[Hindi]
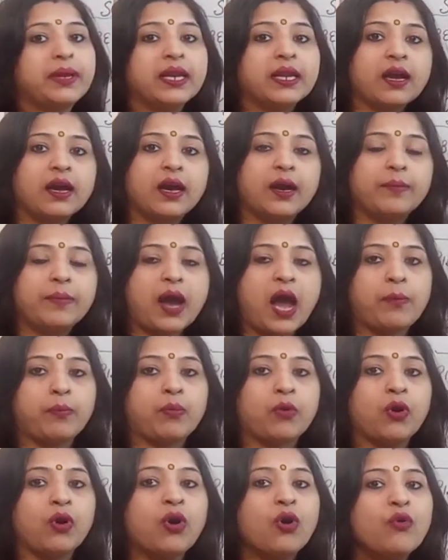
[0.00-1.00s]
मीनिंग अब
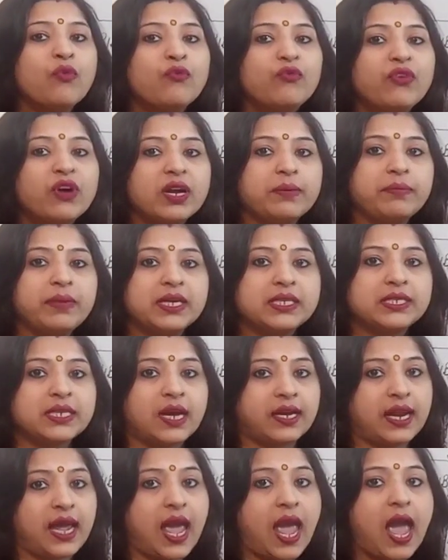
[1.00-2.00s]
आपको वन में
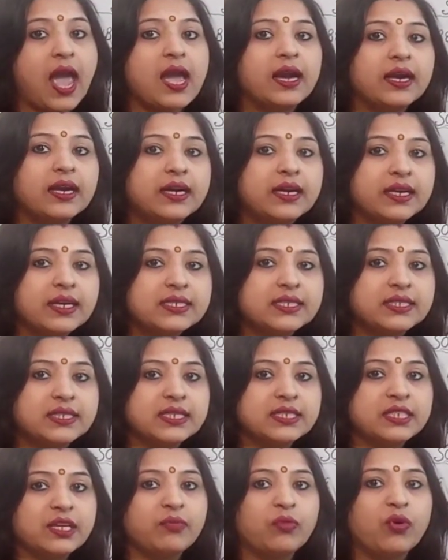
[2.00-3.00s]
जाना है
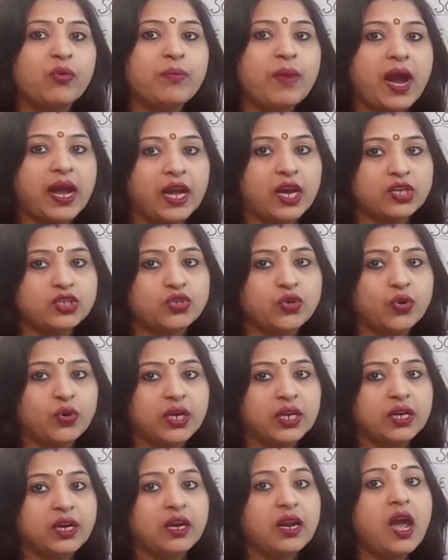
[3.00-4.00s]
गृहस्थी से मोमाया
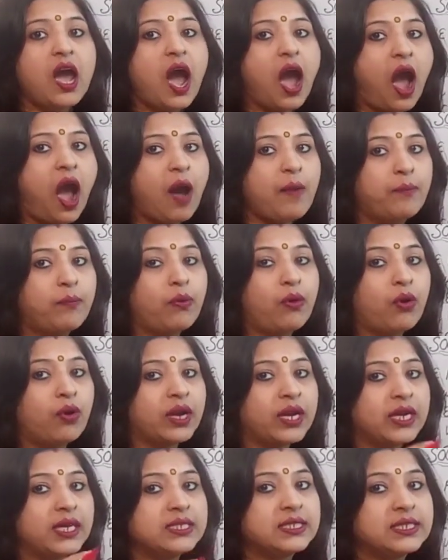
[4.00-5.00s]
छोड़कर
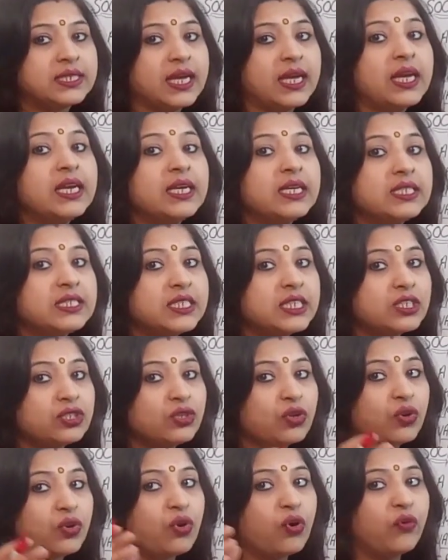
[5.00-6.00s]
आपको इनसे
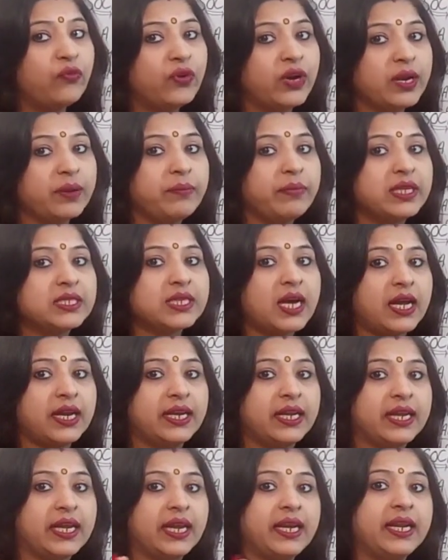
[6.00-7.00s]
चीजों को वन में
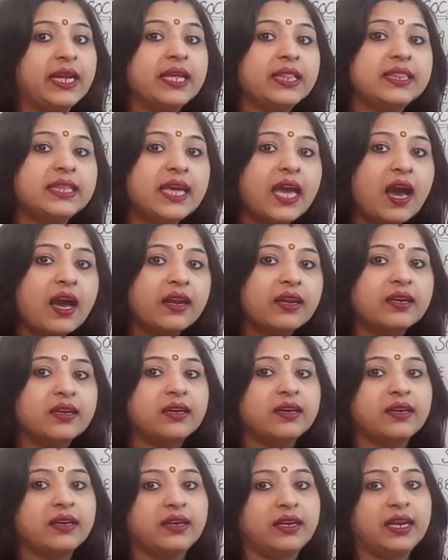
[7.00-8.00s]
जाने के लिए तैयारी
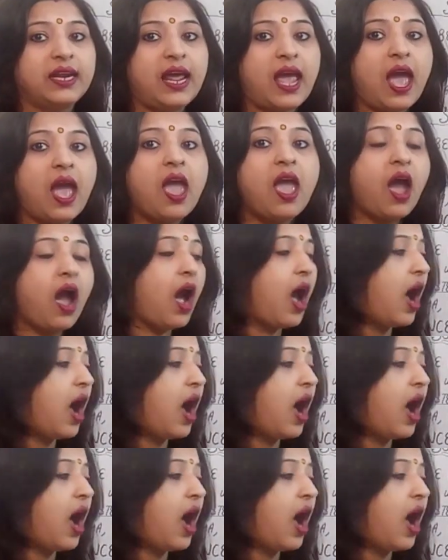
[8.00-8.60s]
करनी है